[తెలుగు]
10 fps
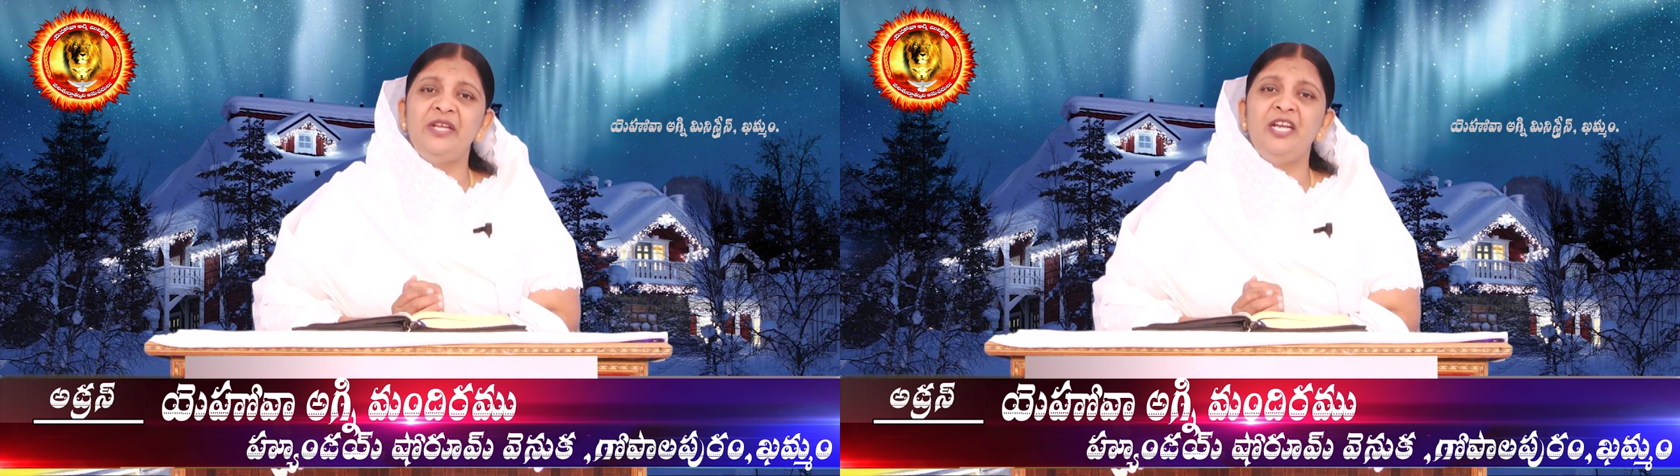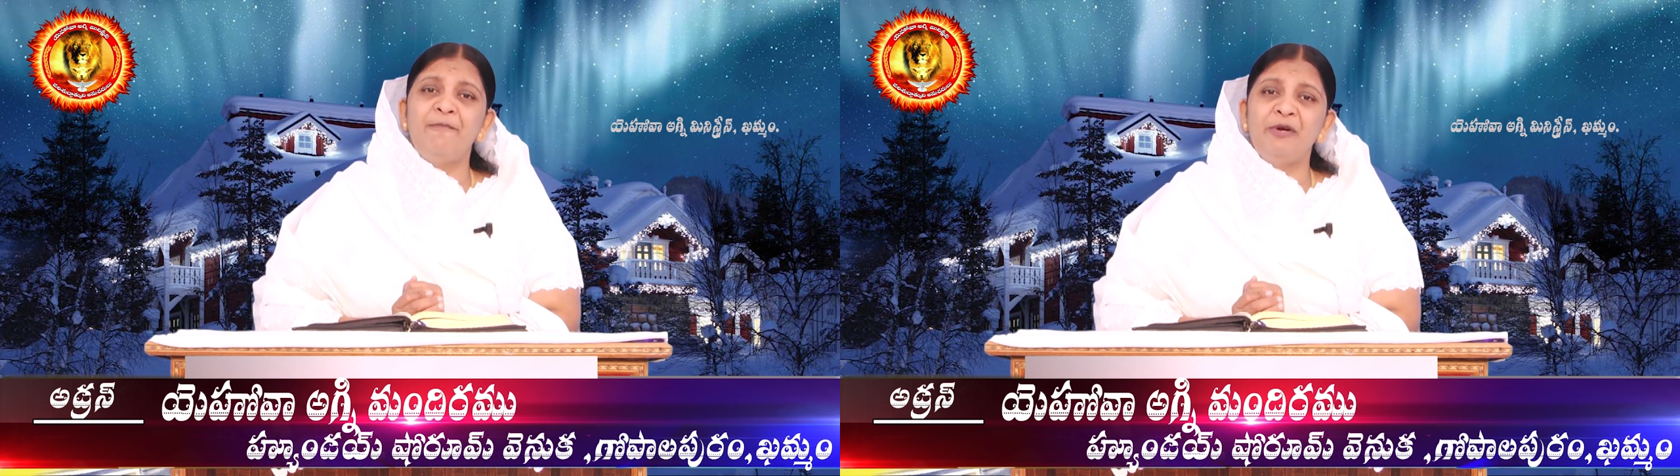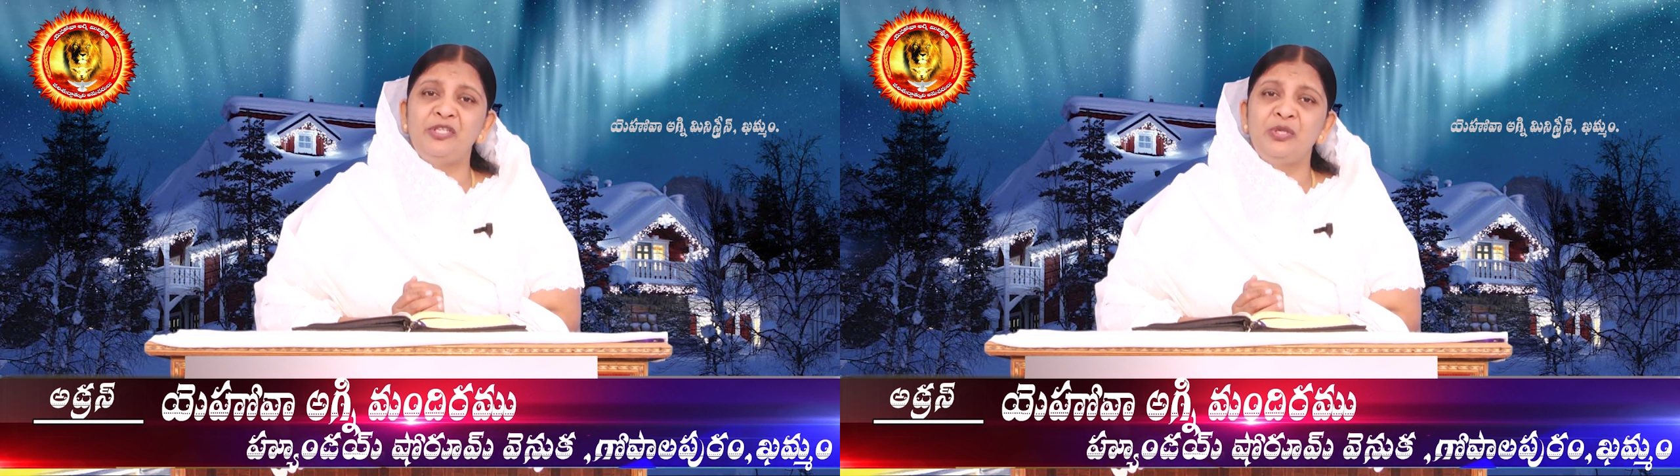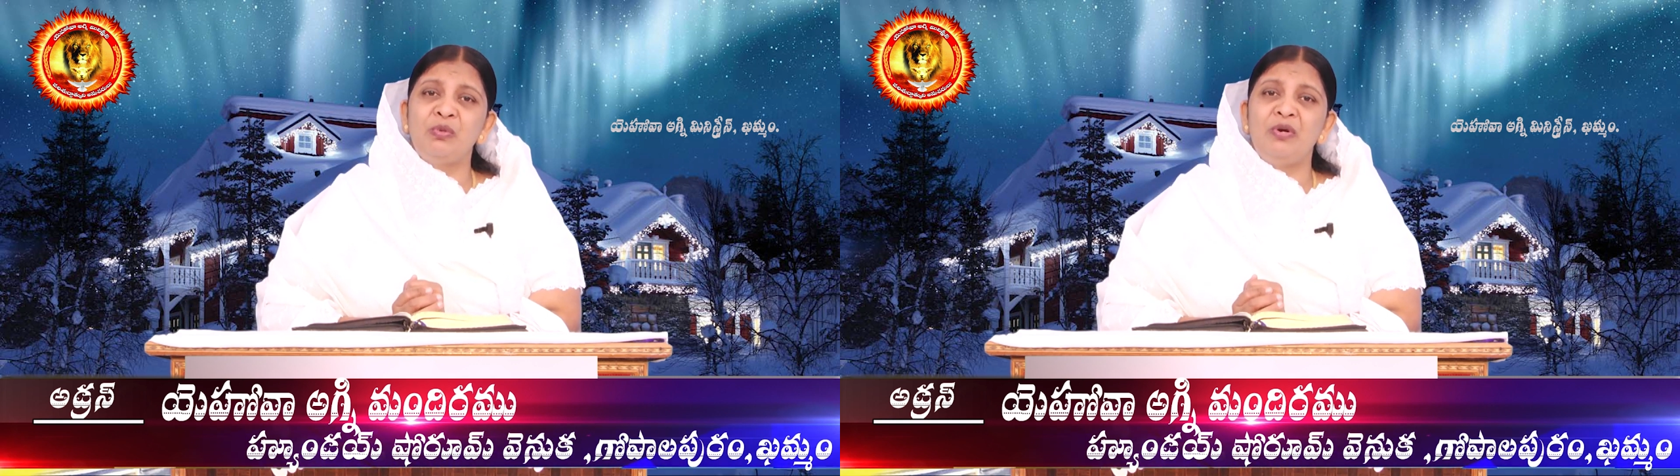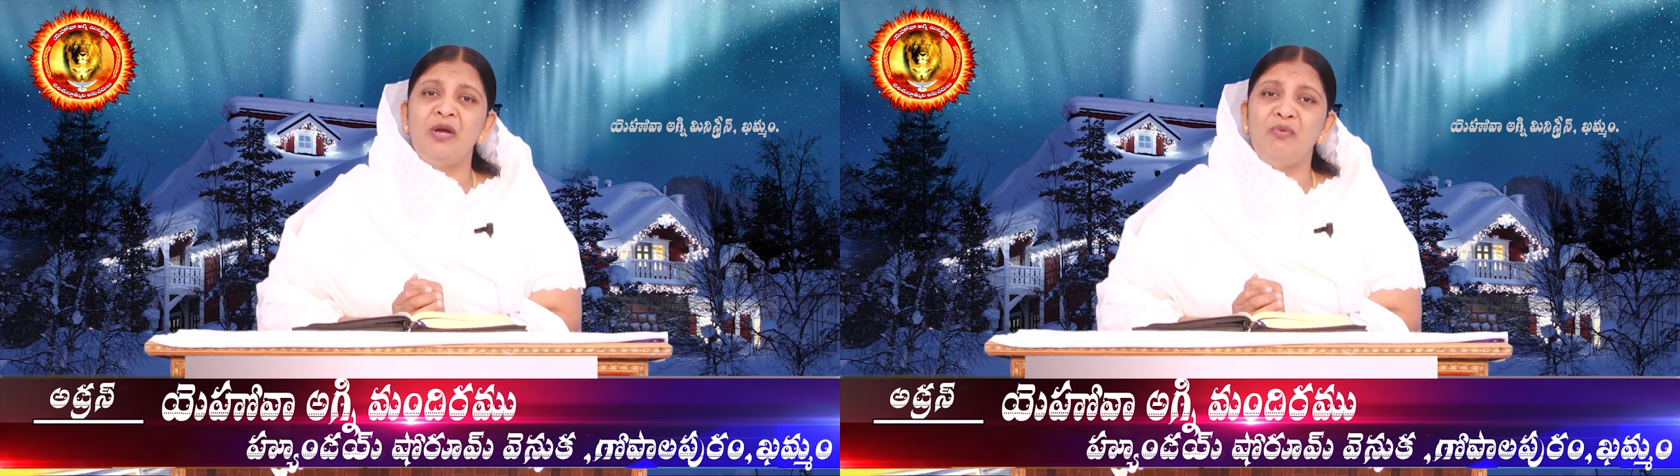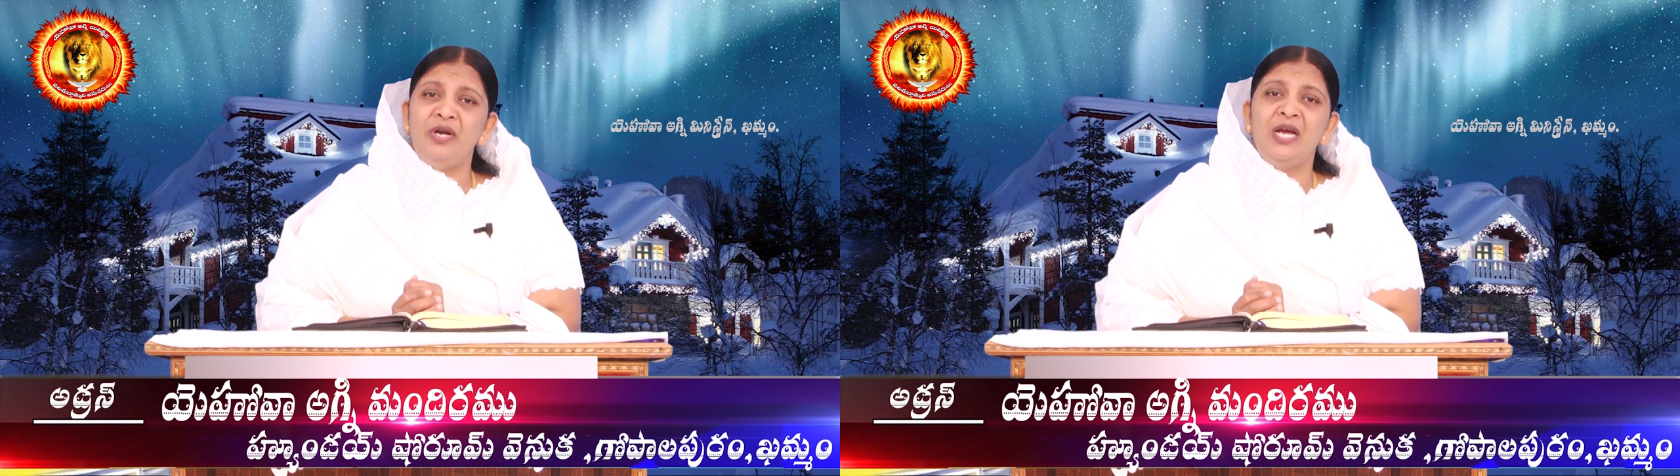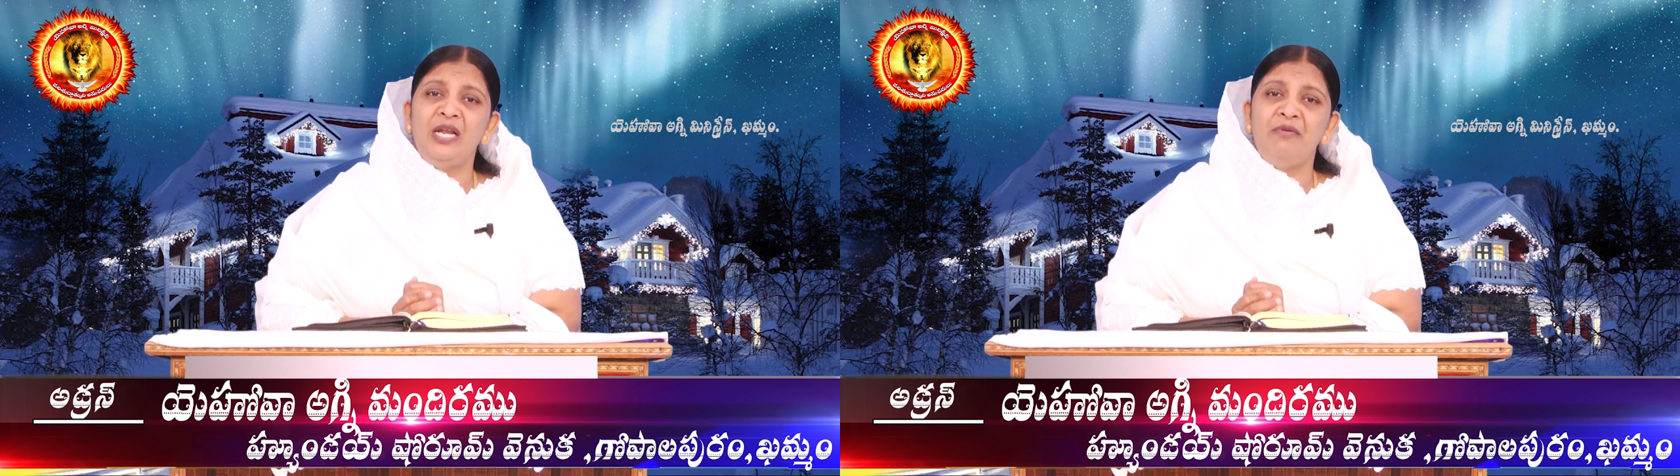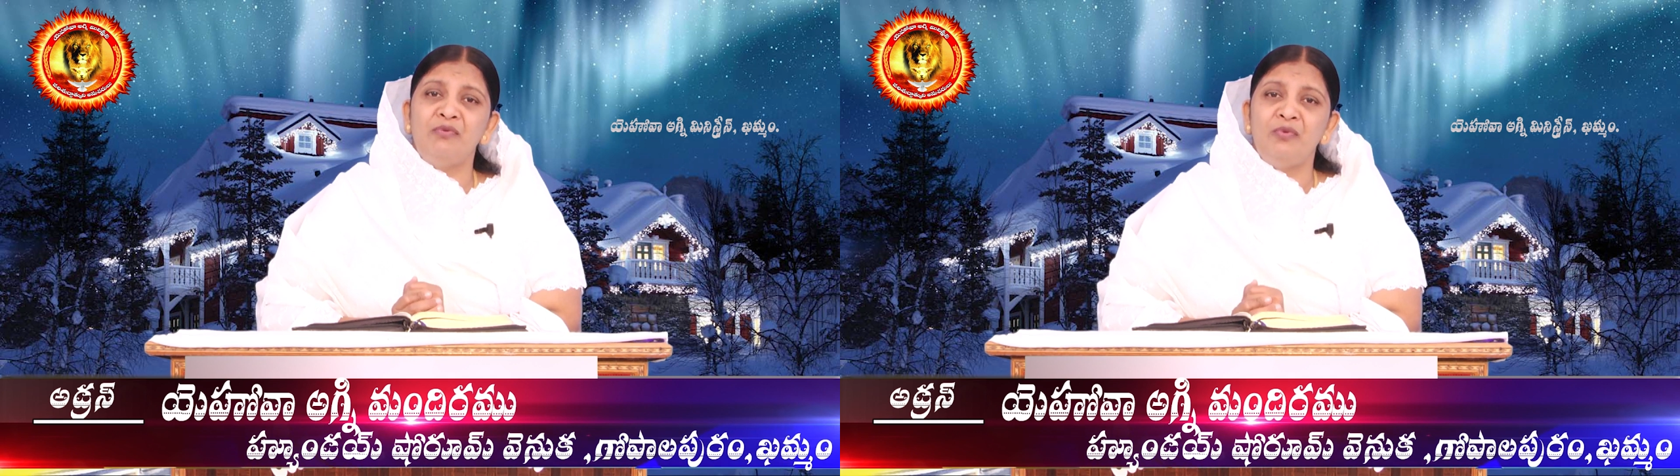తెలియపరచకుండా ఉండాలి